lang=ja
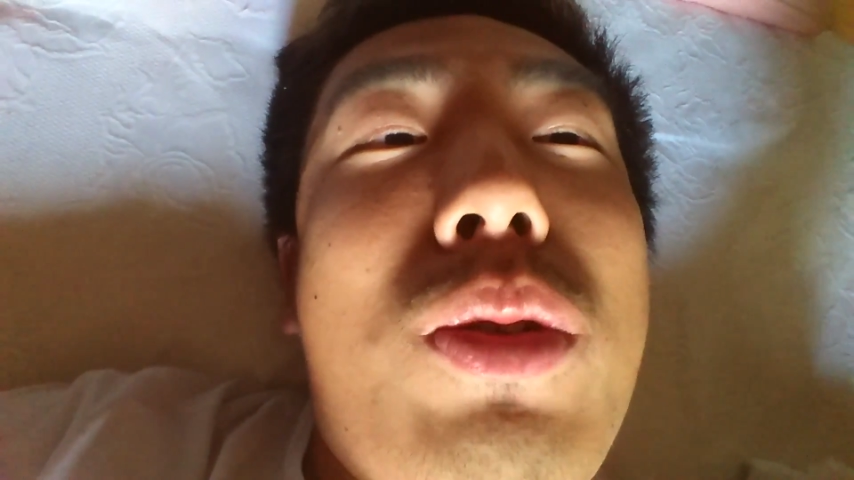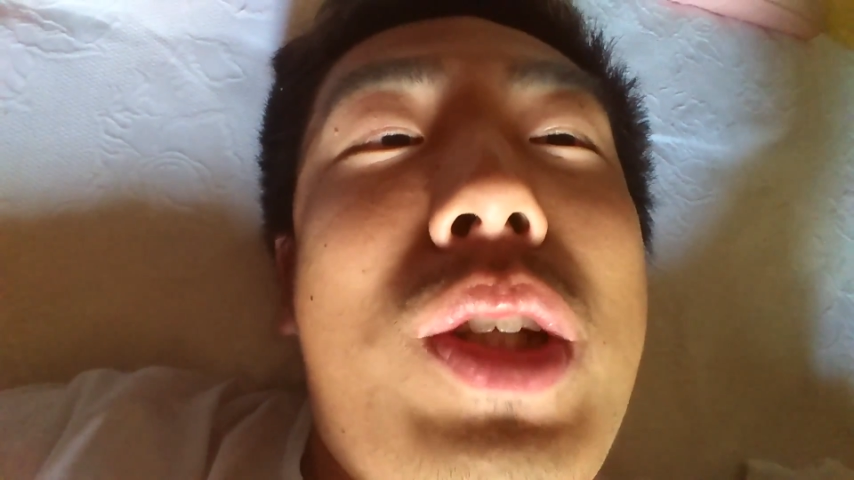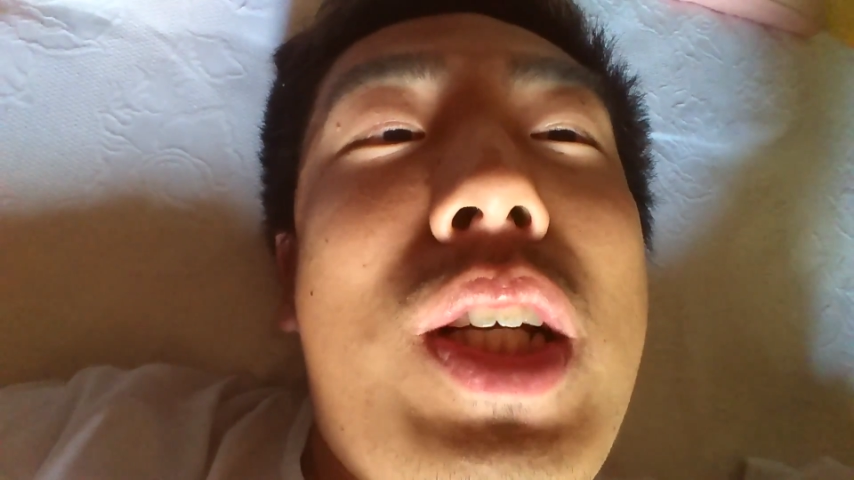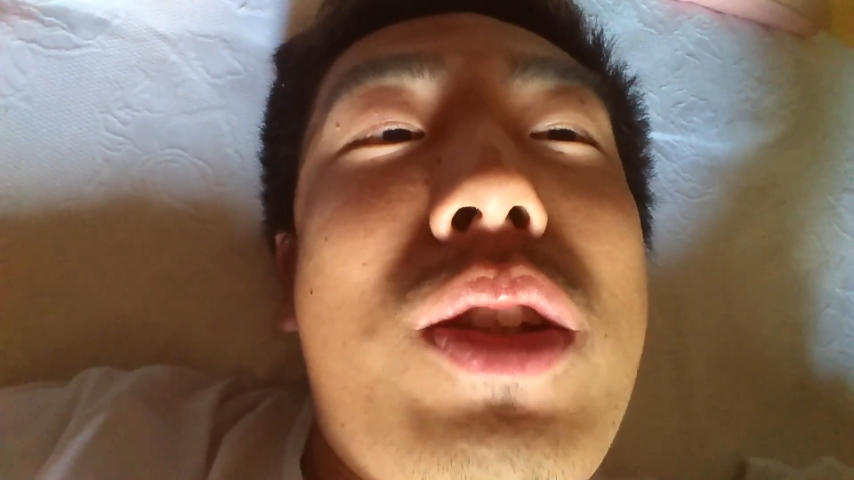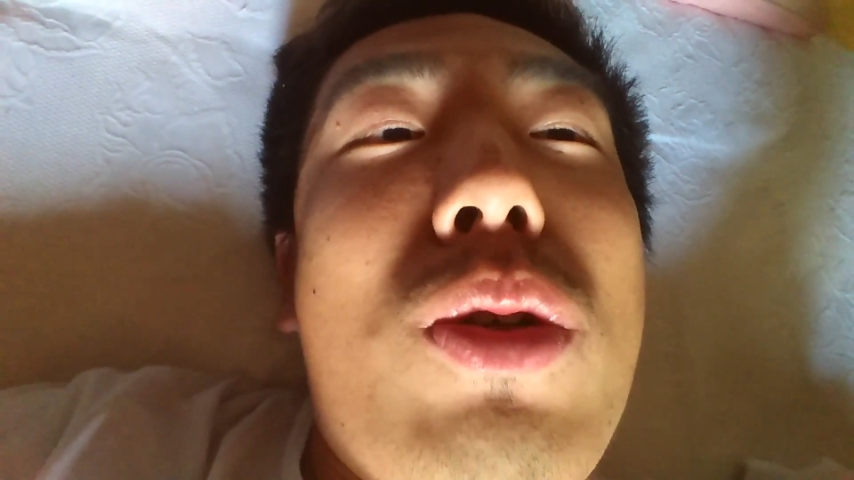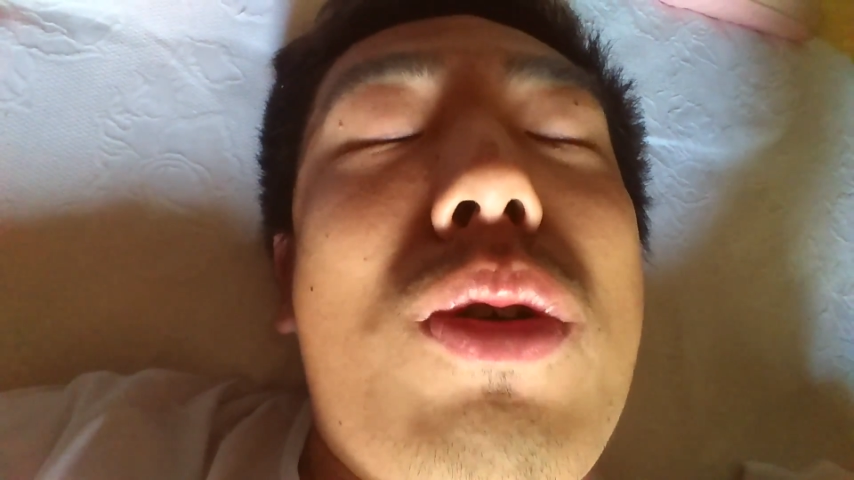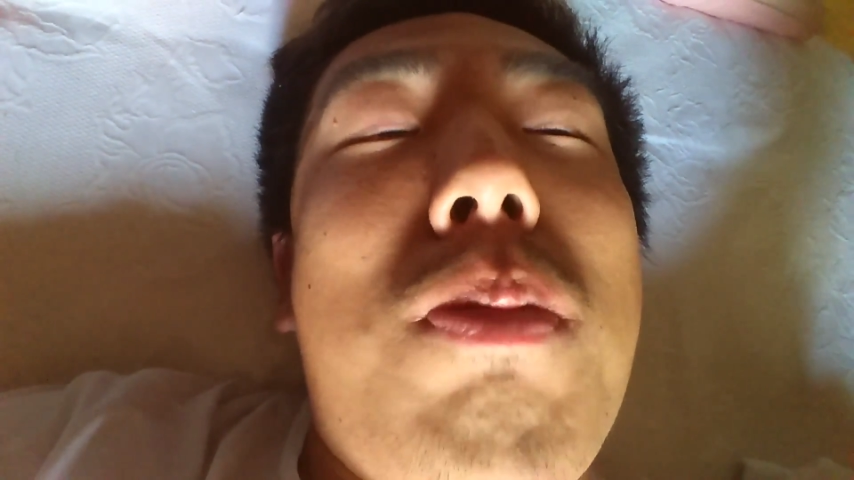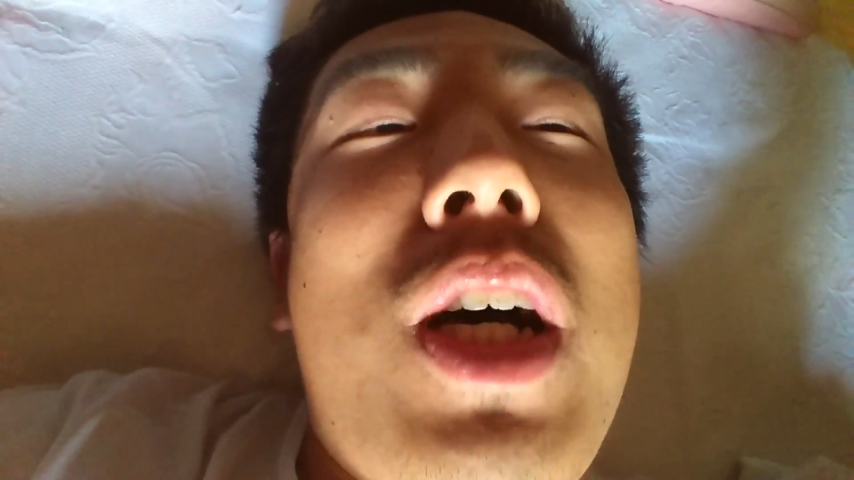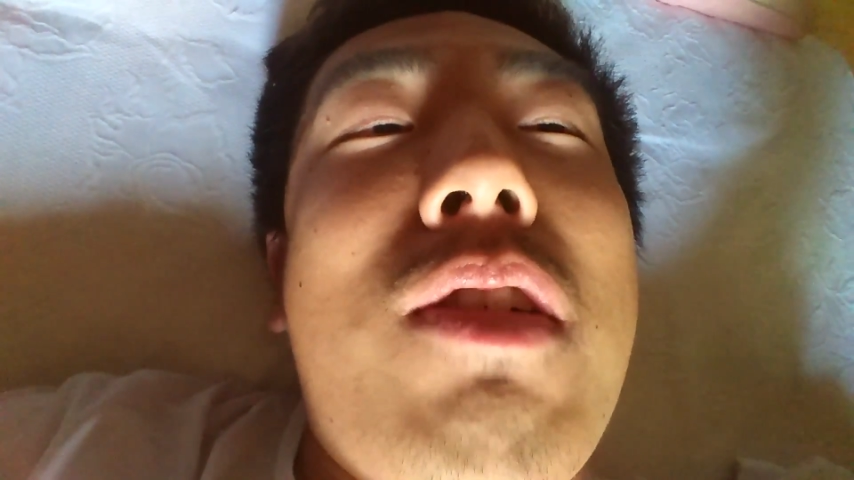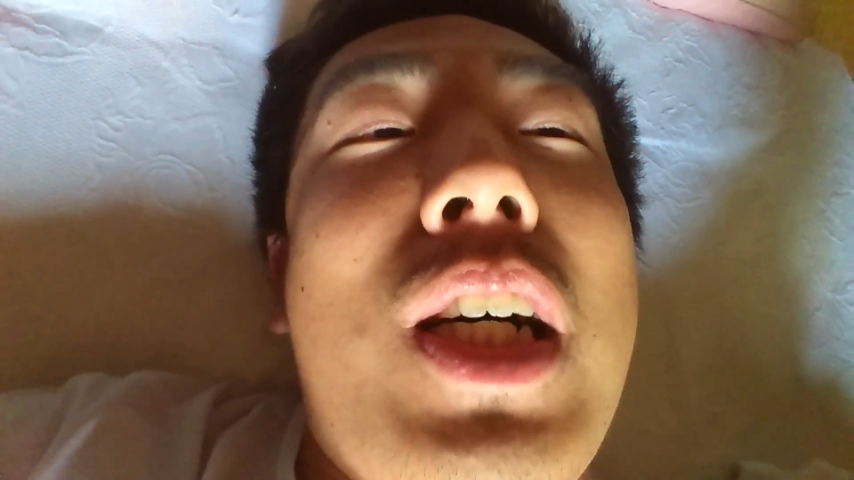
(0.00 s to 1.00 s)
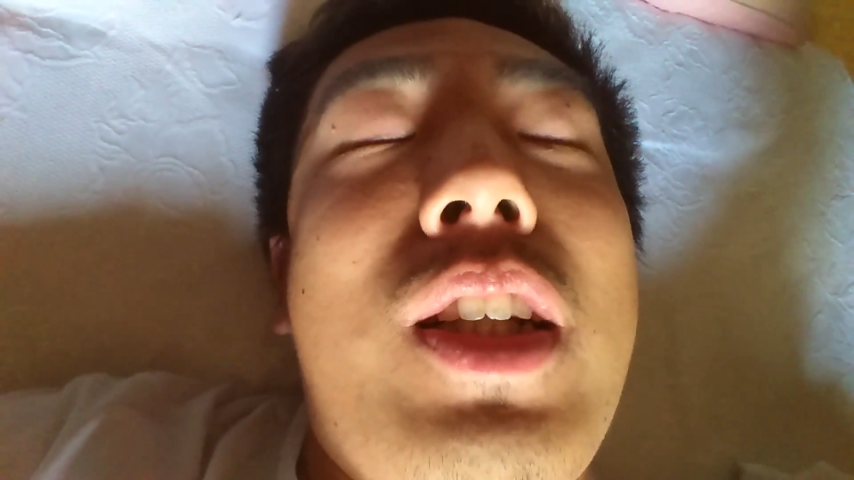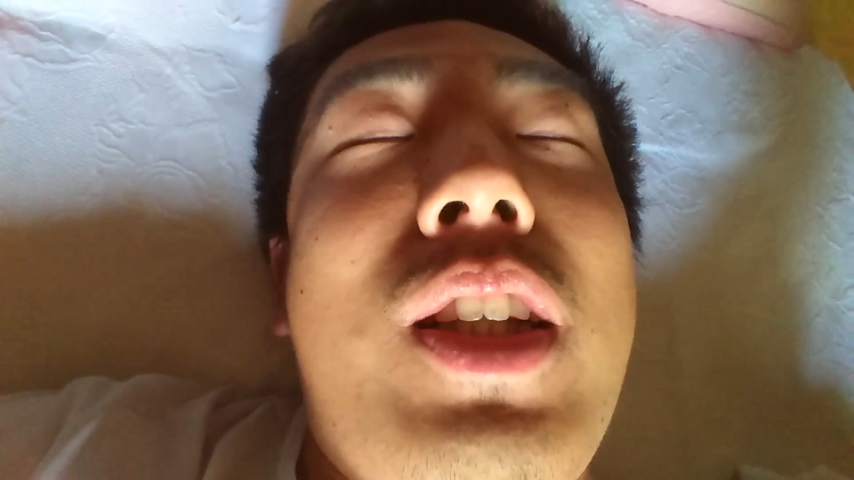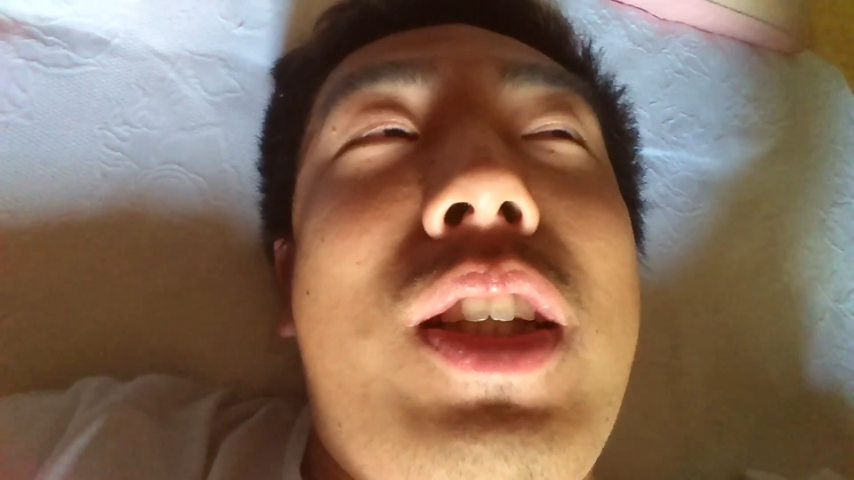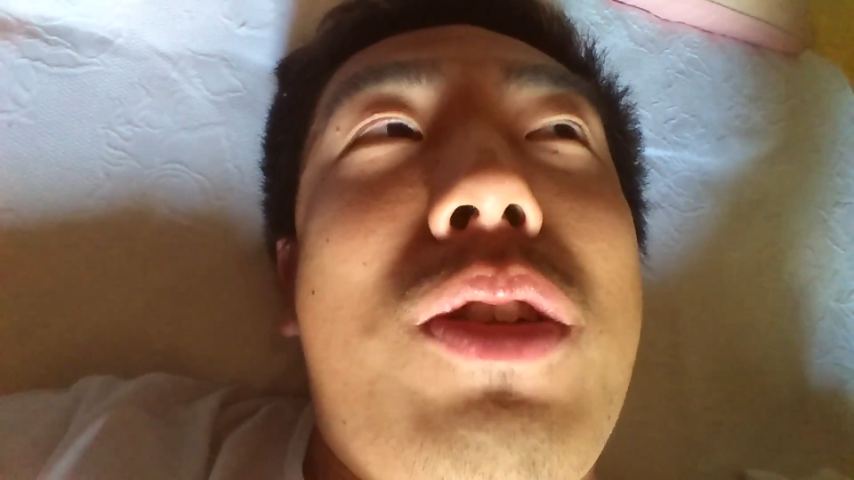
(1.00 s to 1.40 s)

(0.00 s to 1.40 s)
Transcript: よねそのパワーっ